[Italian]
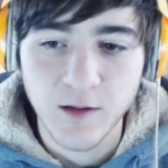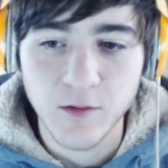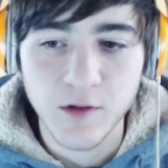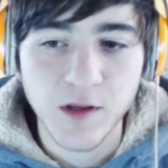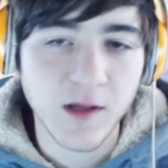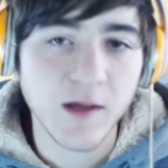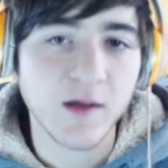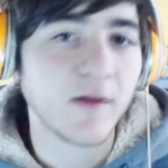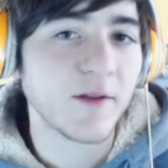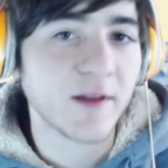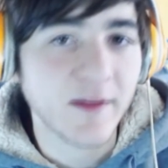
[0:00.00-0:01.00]
così
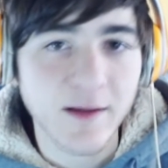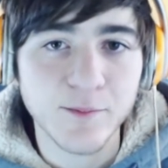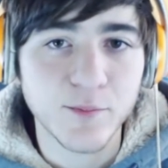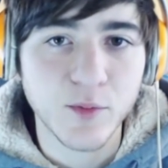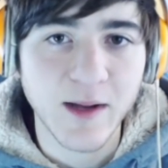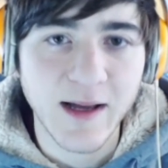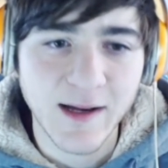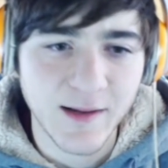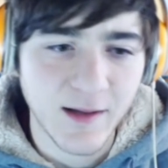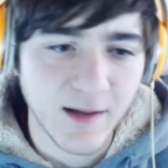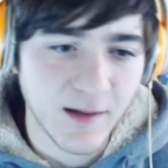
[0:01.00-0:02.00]
avete tempo magari
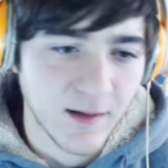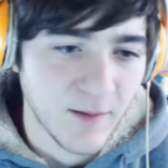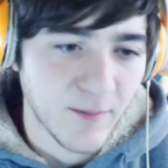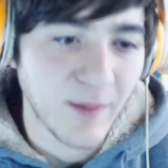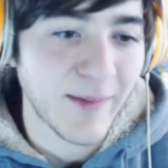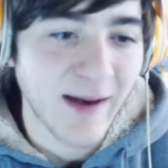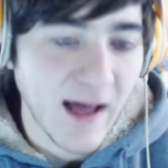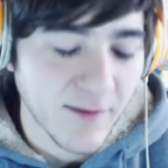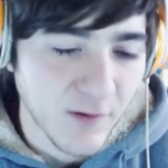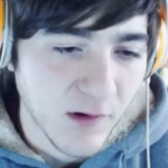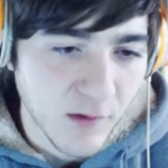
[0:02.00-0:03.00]
di
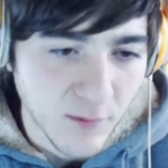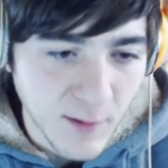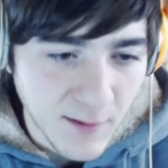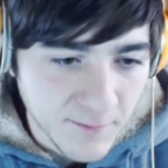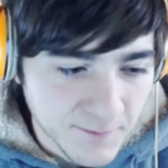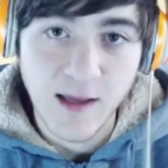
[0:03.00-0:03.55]
prepararvi, insomma.